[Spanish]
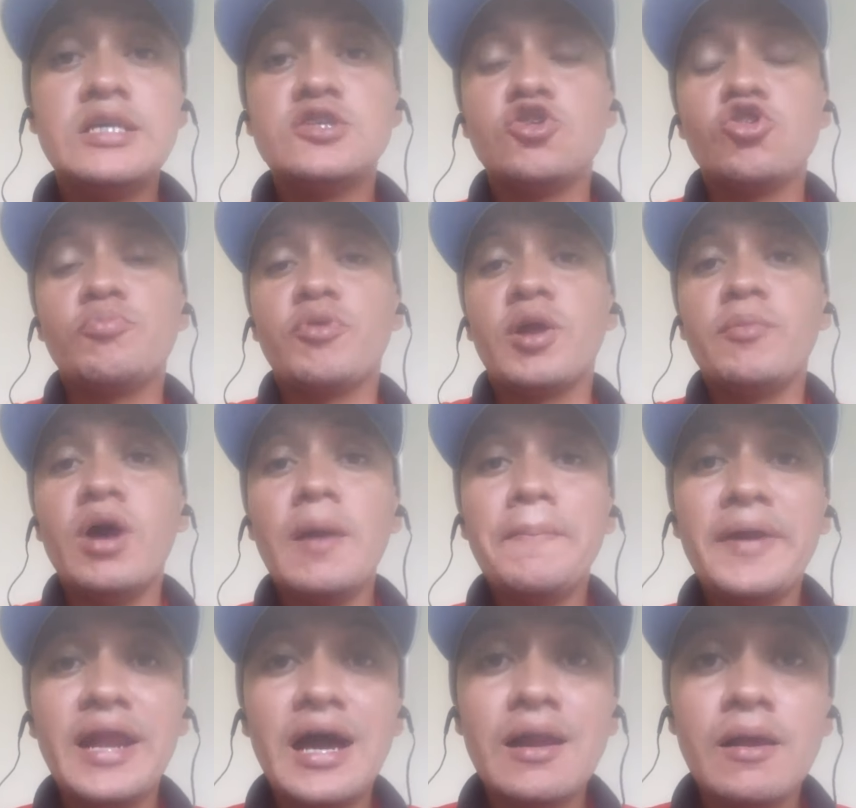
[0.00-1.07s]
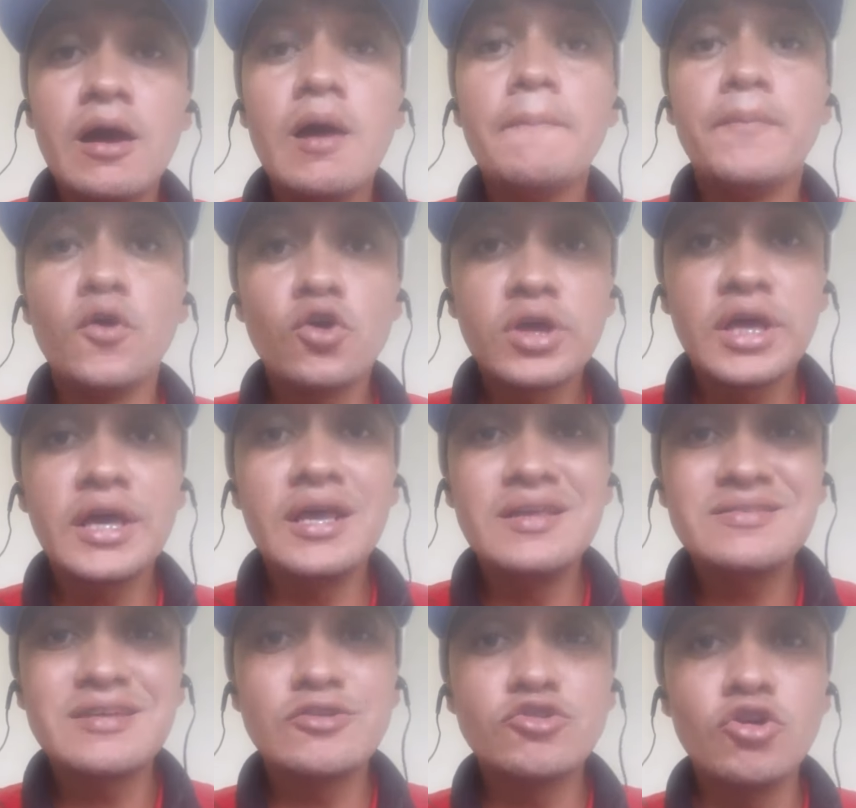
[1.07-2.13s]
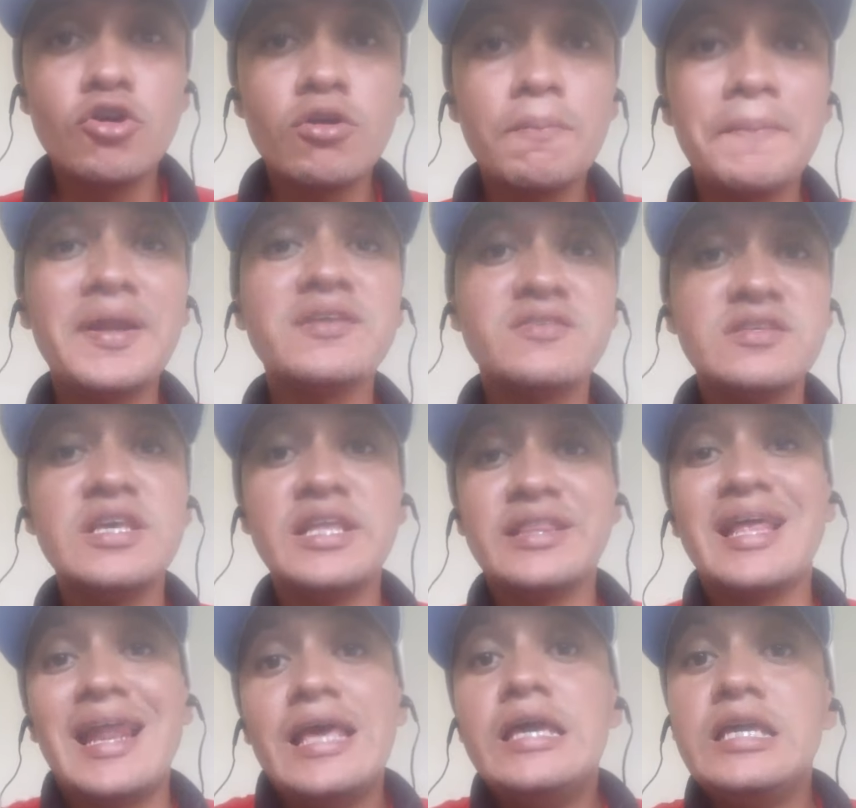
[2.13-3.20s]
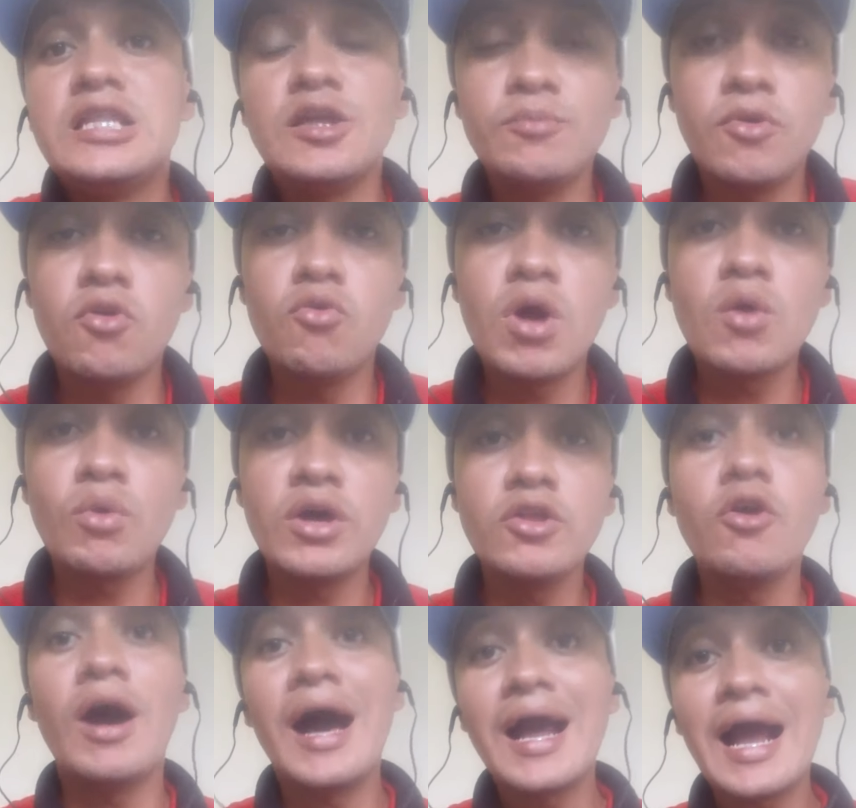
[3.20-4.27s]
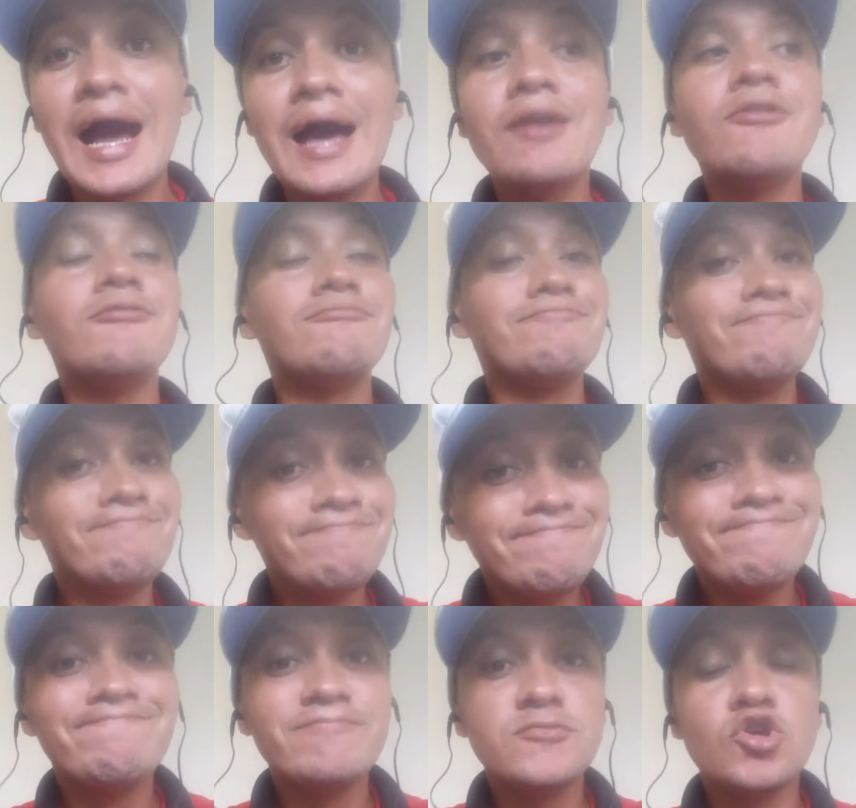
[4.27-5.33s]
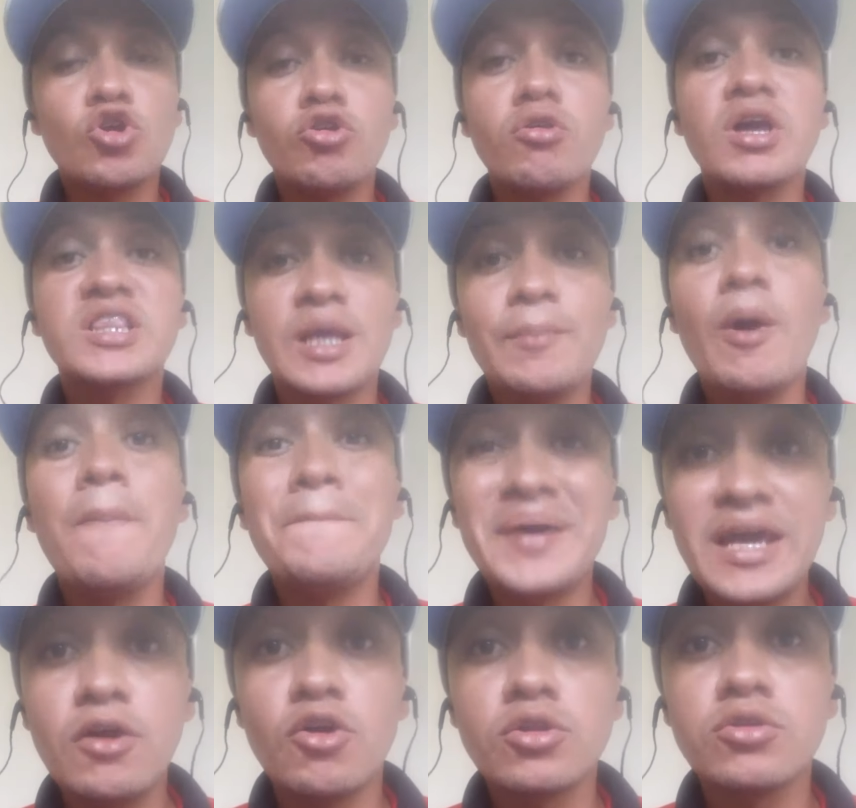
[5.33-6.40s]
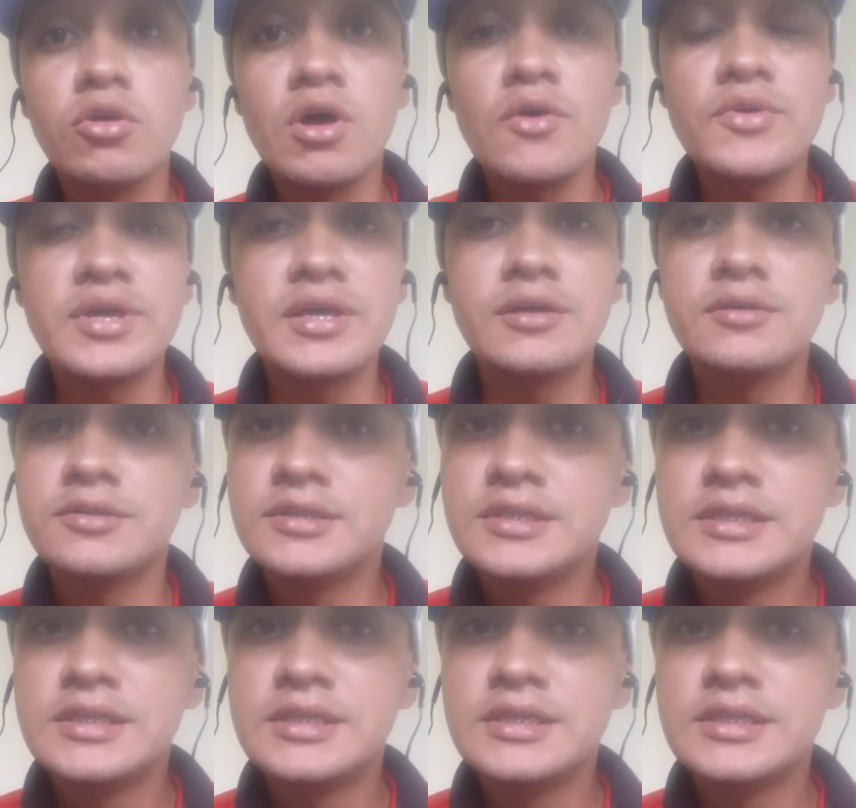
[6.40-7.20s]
Y si nos ponemos a esperar porque el señor presidente legítimo, Juan Guaidó, haga algo, yo creo que estamos peor todavía.